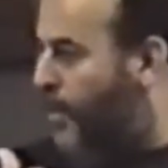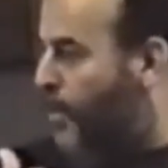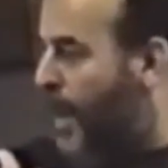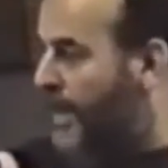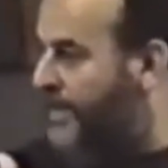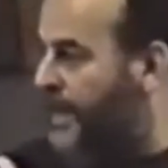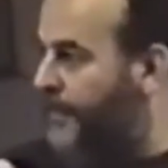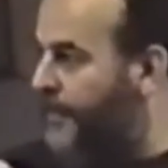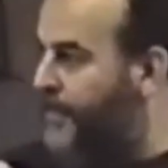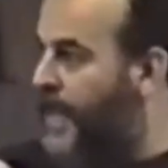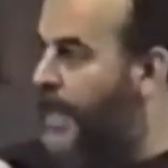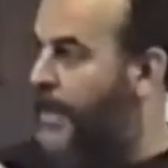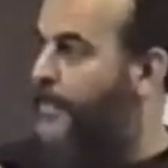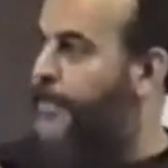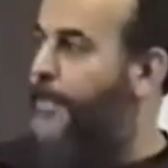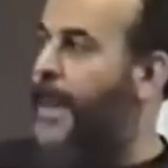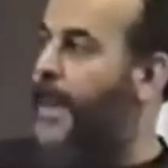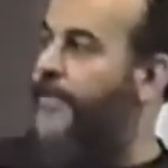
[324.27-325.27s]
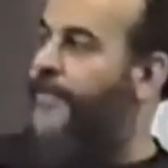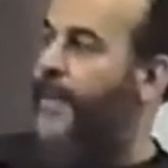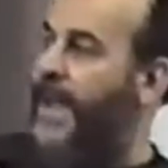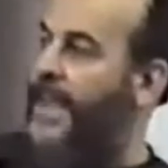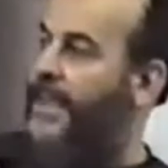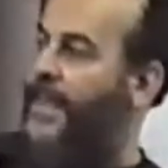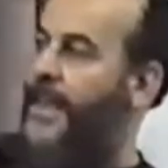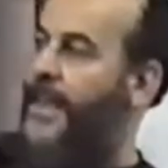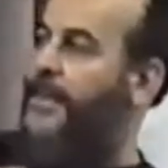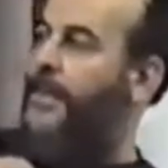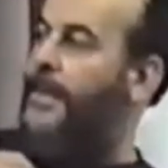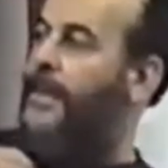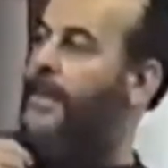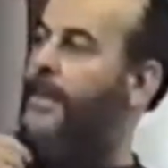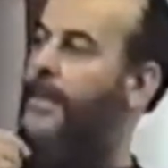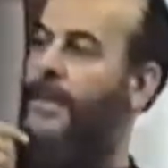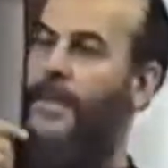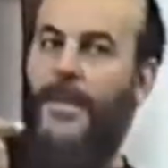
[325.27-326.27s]
واضح فإذا آه،
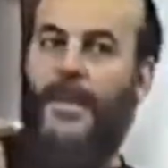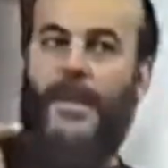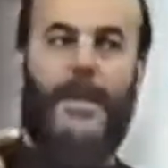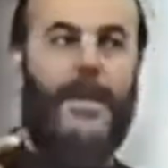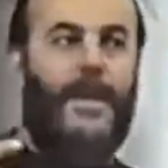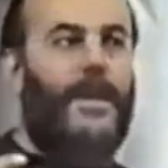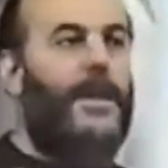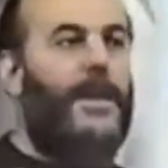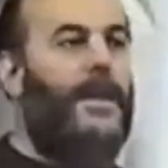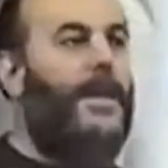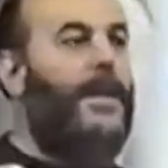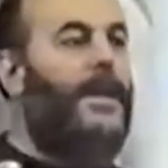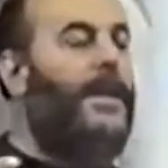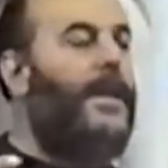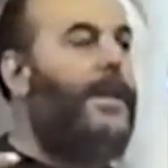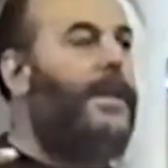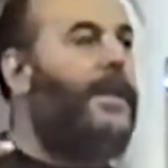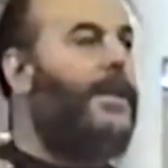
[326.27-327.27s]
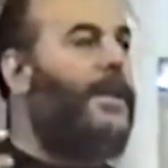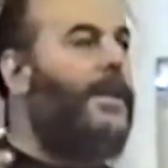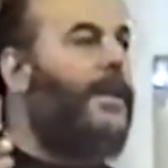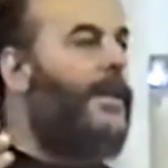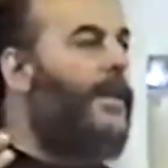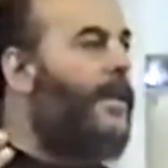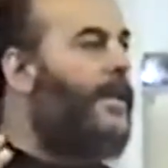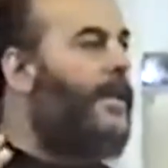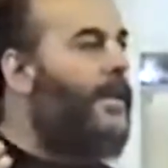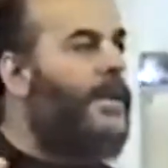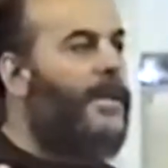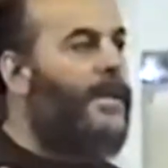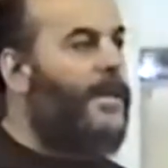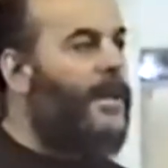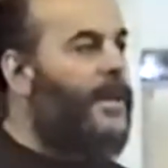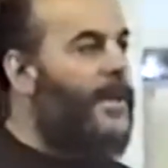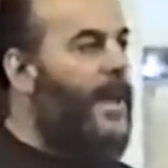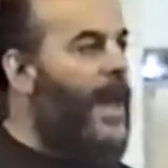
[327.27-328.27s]
آه، آه،
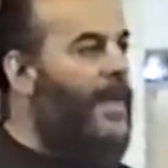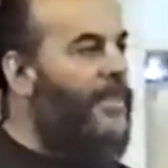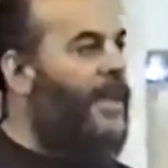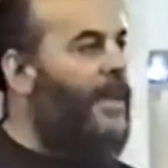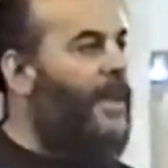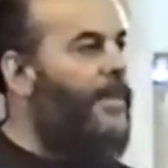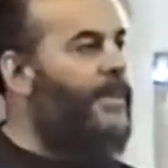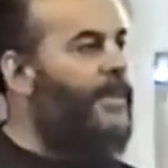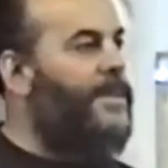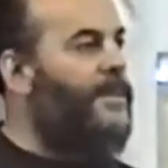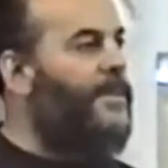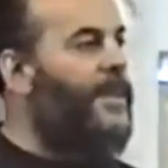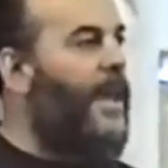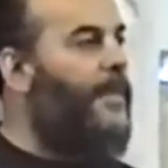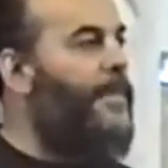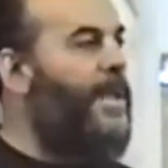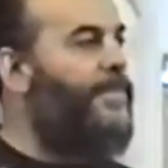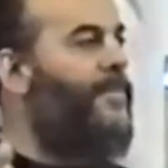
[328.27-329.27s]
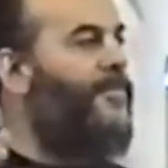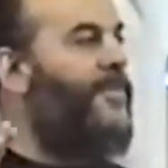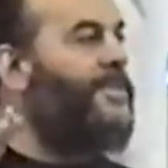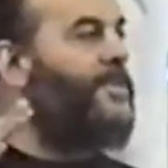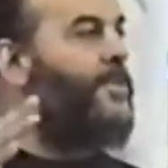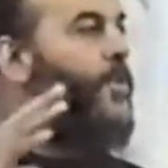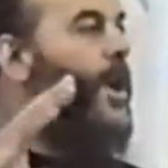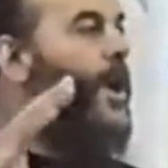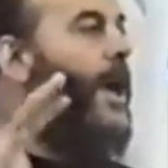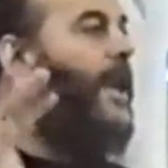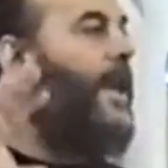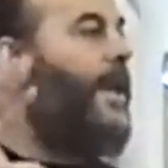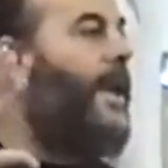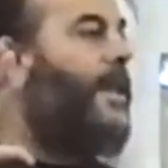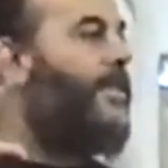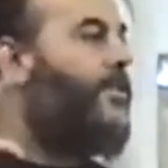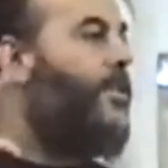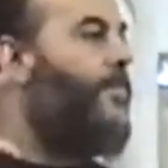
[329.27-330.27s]
هذه لعبة الانتخابات بفصلوها على
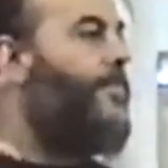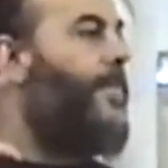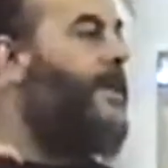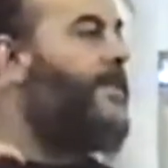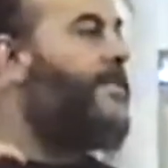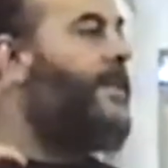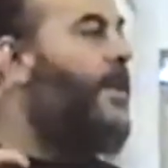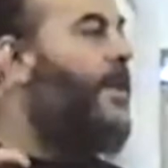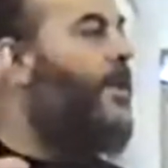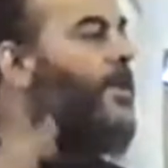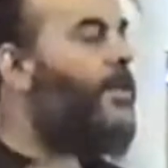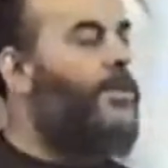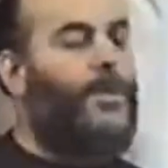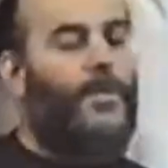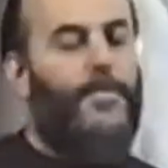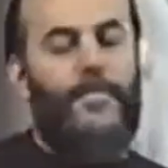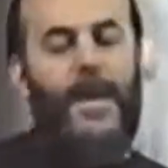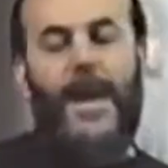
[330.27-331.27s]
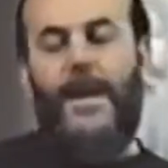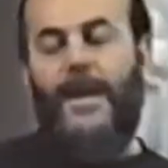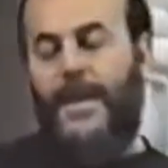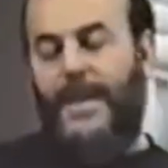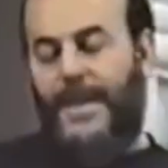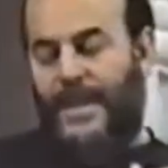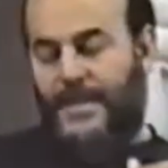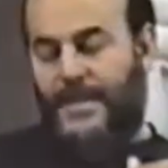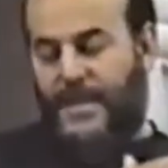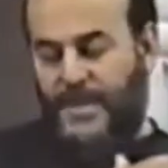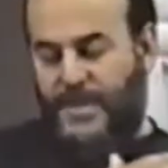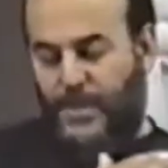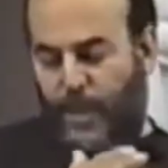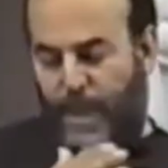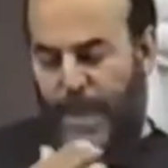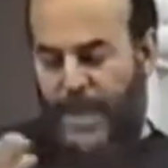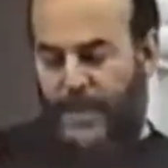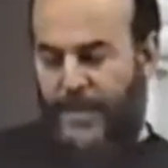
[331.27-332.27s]
قدهم بس ثم
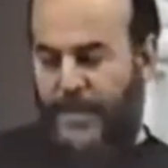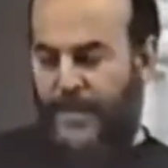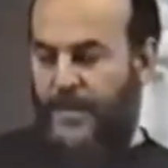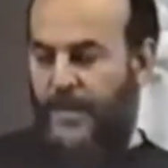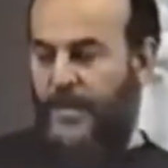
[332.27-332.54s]
التزوير